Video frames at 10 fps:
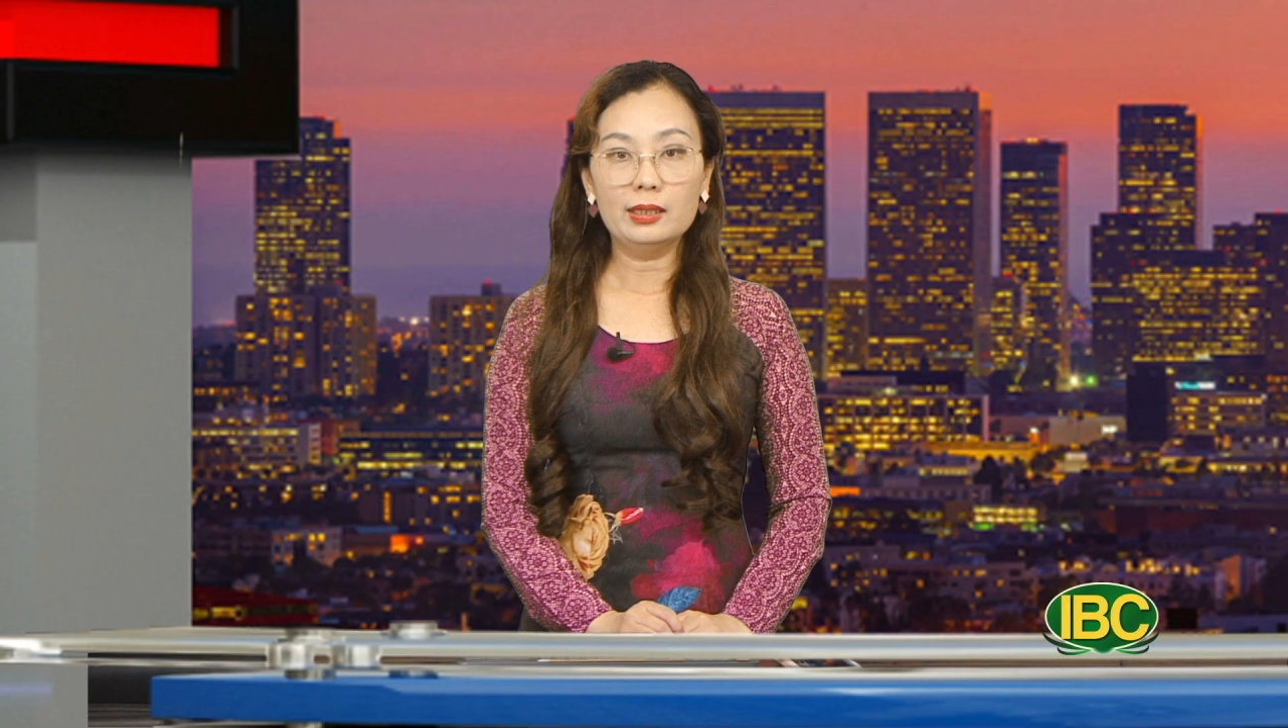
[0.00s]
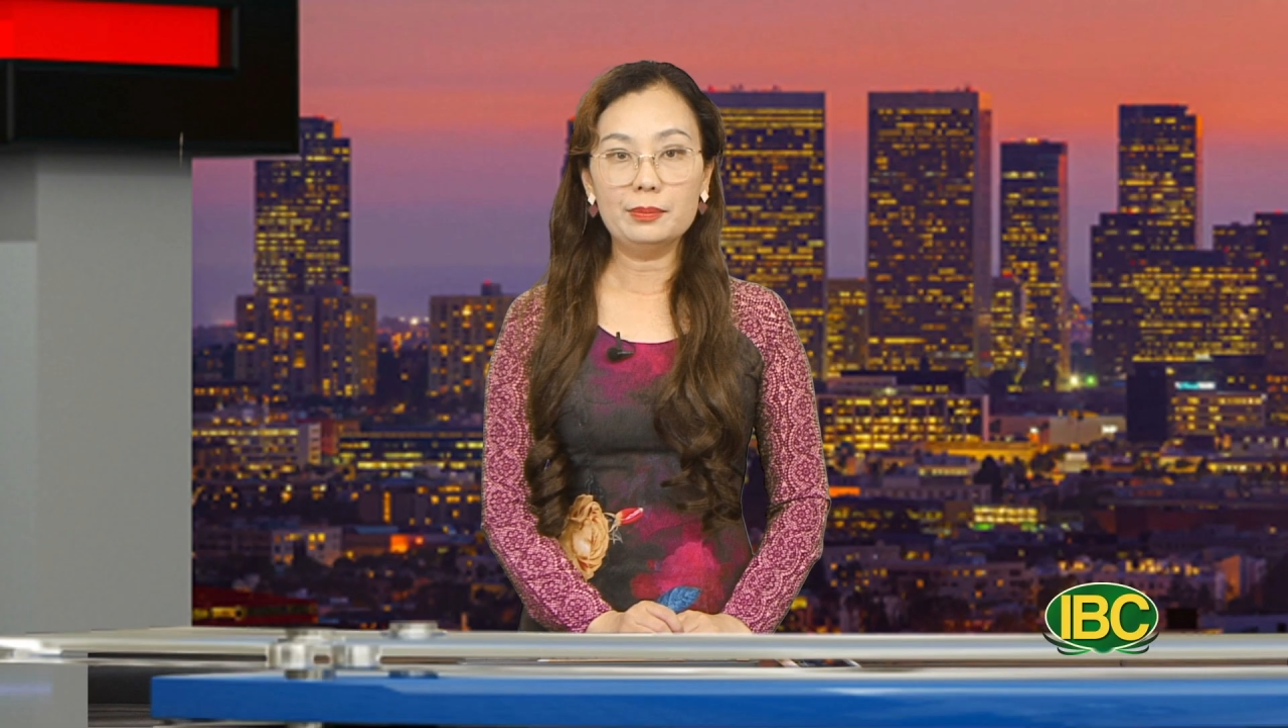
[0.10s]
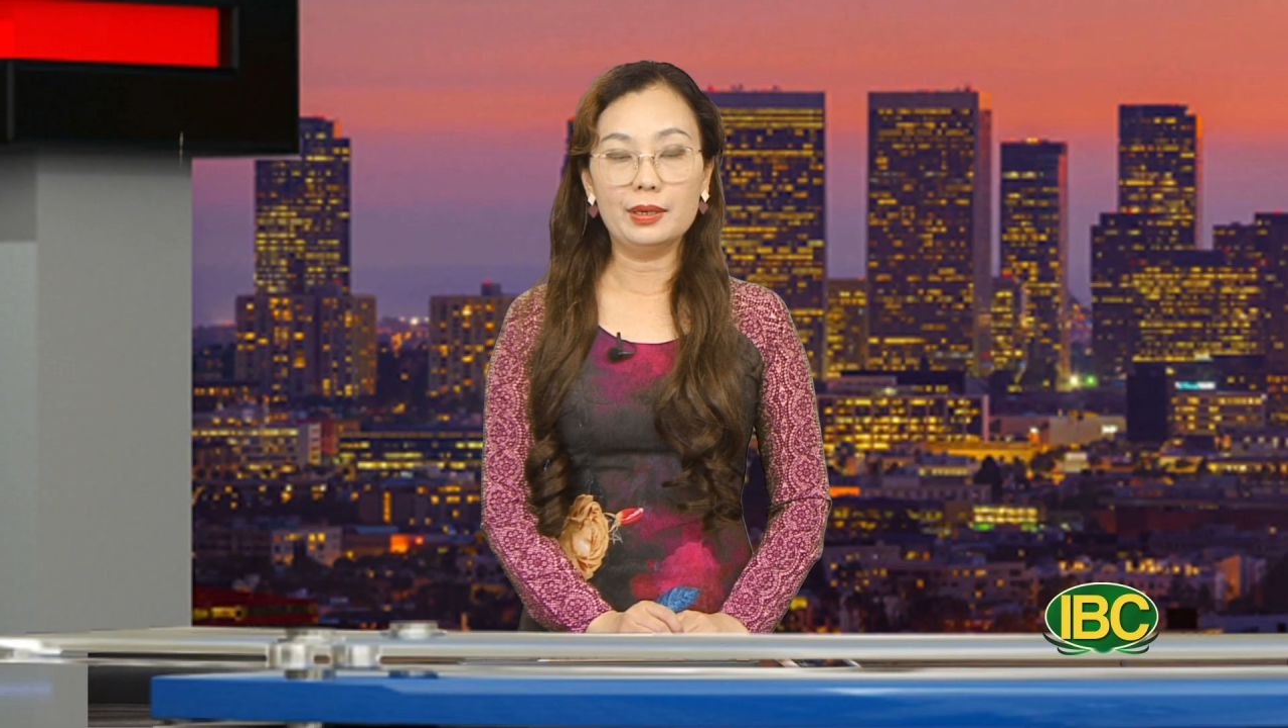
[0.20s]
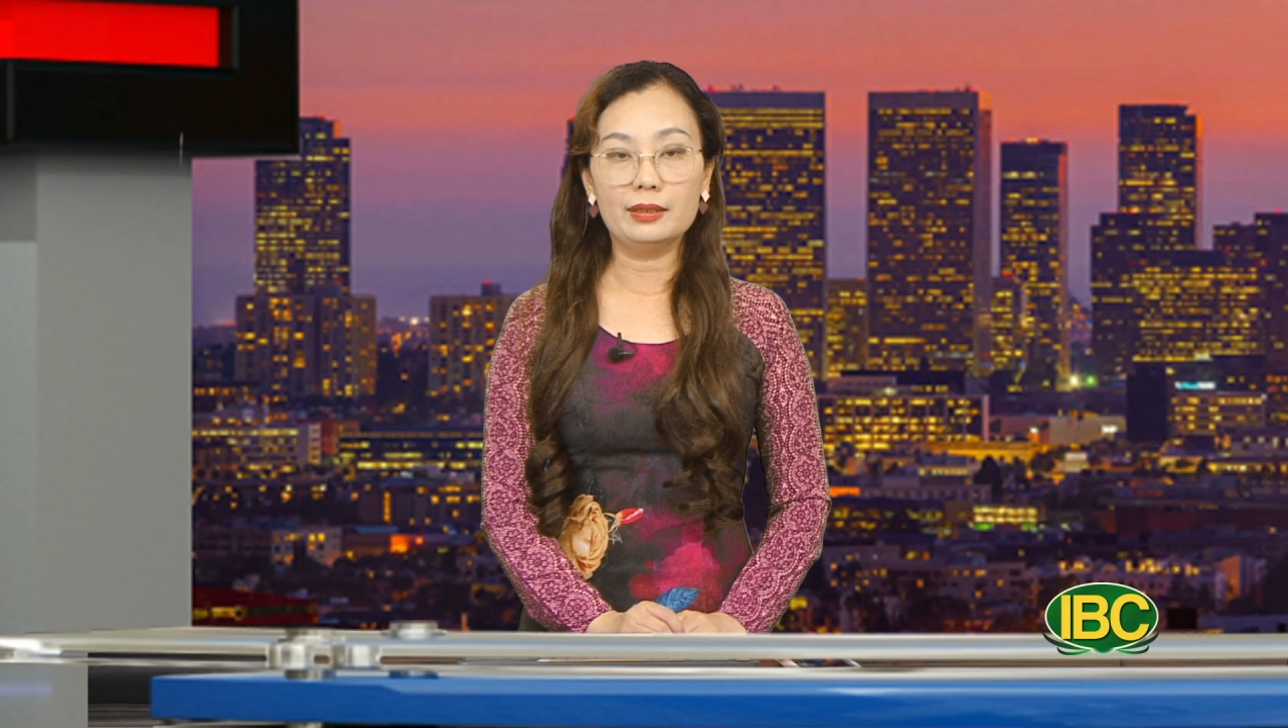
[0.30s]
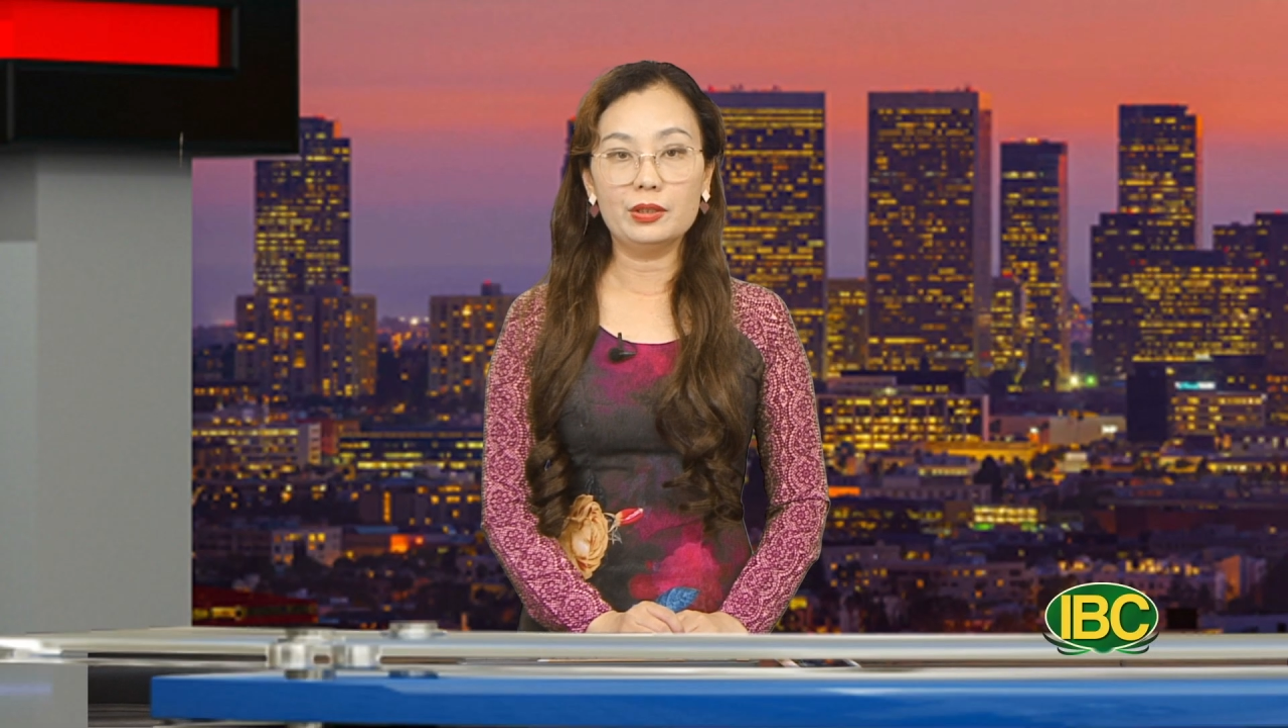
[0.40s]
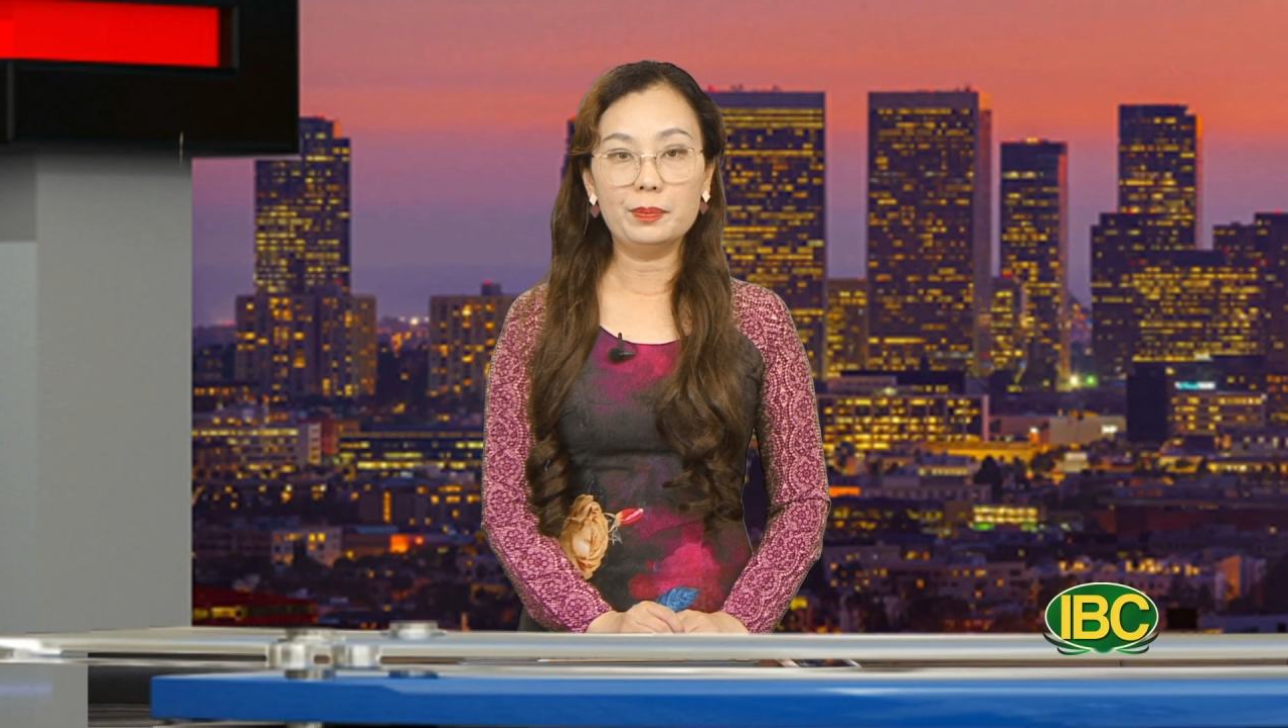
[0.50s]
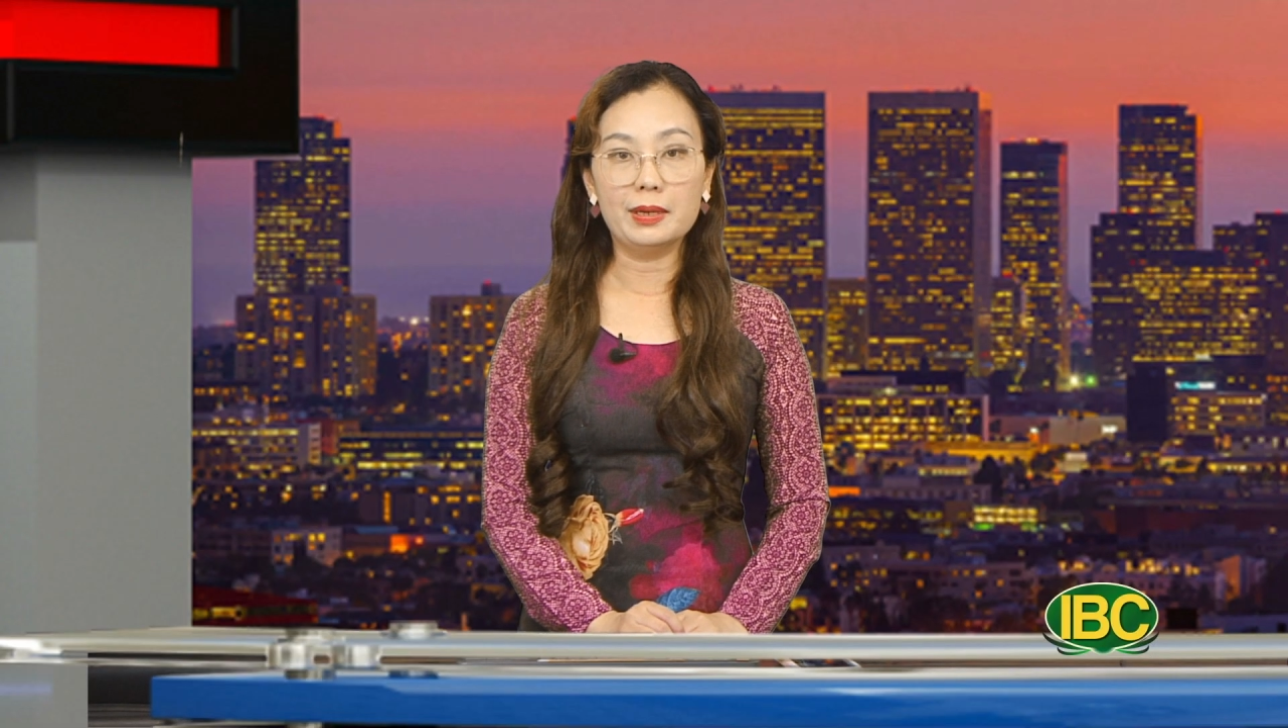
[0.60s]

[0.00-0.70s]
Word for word: hết mình giúp